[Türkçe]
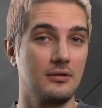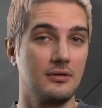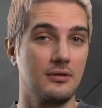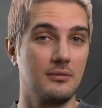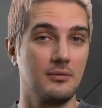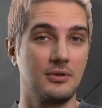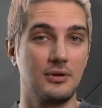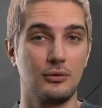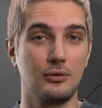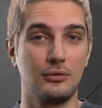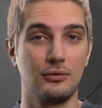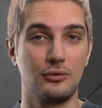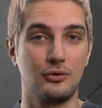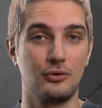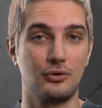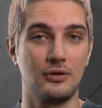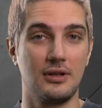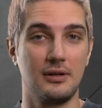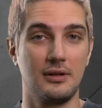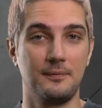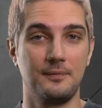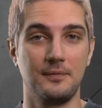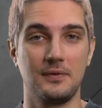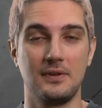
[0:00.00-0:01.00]
E, bir de onu
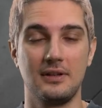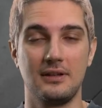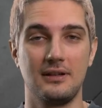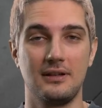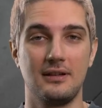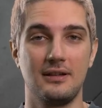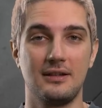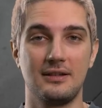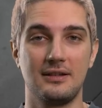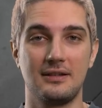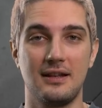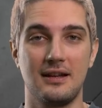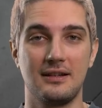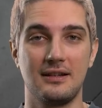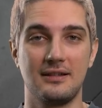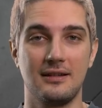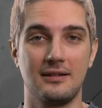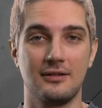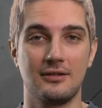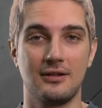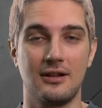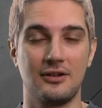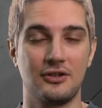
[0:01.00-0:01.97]
düşünelim. E, isterseniz